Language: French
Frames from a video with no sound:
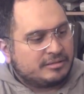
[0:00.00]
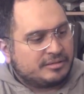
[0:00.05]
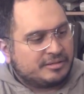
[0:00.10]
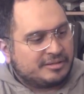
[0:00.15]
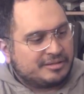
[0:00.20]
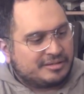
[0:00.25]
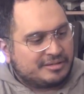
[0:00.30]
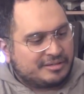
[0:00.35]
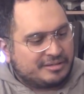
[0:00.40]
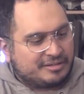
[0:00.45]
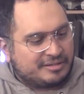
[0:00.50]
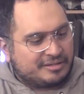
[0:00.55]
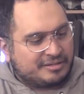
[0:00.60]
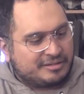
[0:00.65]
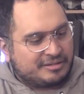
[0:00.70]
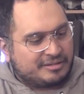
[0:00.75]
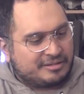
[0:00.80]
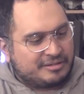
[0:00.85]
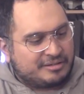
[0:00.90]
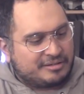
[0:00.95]

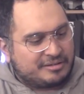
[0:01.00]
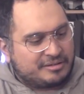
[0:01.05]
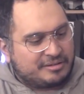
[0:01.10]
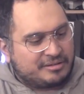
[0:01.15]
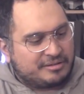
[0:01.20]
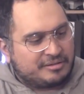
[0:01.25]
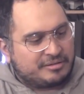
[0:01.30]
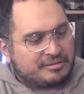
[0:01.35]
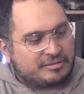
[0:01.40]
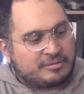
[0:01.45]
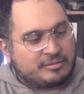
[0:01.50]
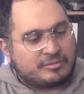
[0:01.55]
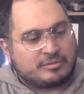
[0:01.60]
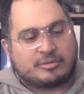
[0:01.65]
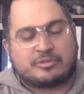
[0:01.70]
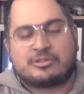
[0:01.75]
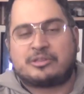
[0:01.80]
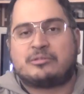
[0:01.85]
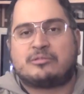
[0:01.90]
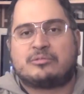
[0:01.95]
Euh,
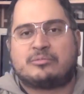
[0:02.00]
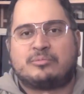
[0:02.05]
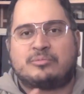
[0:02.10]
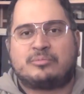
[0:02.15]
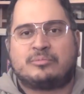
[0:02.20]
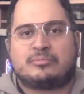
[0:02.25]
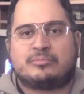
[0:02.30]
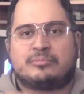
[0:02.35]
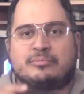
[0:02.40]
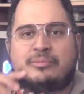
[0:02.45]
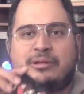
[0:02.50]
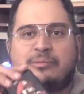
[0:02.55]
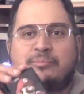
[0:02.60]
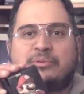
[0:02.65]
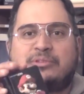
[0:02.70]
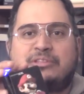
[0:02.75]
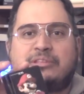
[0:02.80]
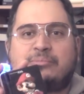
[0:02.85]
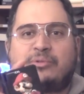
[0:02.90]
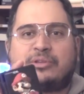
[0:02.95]
dans cette belle
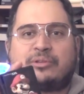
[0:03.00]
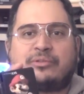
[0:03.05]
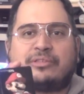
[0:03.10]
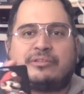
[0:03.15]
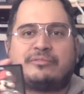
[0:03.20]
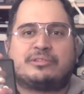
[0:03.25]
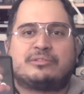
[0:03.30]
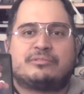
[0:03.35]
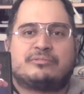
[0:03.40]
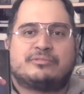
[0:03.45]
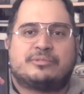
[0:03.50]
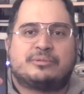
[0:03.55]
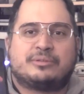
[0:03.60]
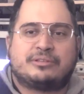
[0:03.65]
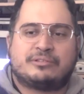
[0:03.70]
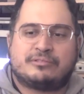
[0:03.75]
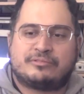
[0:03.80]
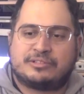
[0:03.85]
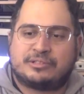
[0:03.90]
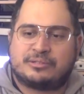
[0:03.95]
petite boîte qu'on avait trouvée
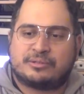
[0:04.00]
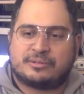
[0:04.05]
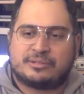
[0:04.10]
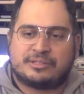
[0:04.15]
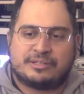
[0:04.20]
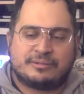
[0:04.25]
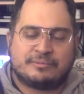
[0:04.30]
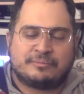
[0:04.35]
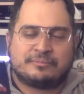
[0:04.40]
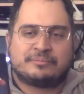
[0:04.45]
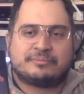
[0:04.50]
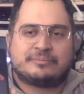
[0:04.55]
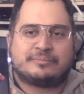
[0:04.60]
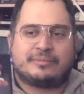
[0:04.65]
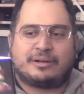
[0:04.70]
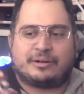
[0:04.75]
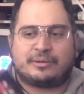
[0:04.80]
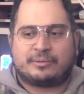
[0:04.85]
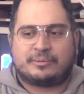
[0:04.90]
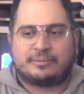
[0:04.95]
aussi au vide-grenier,
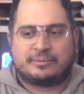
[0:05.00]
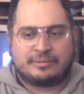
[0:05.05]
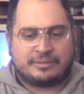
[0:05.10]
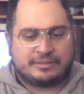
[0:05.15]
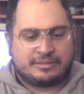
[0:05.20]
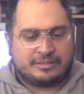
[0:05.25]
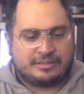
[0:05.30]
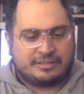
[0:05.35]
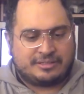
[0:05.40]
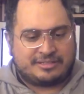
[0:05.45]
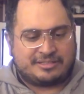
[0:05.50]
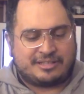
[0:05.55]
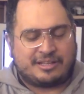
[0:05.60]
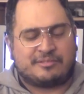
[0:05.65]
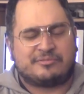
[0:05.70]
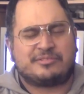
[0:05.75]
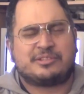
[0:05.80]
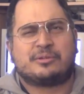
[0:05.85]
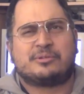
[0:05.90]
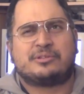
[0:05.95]
Mario. C'était
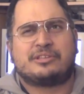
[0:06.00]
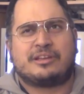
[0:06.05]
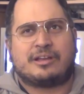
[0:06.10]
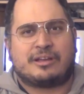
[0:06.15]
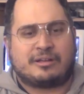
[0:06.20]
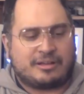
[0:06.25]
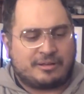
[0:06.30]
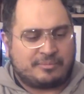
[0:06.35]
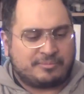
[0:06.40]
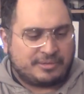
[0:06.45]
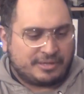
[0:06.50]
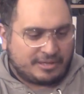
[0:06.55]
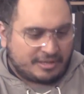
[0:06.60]
un vide-grenier à,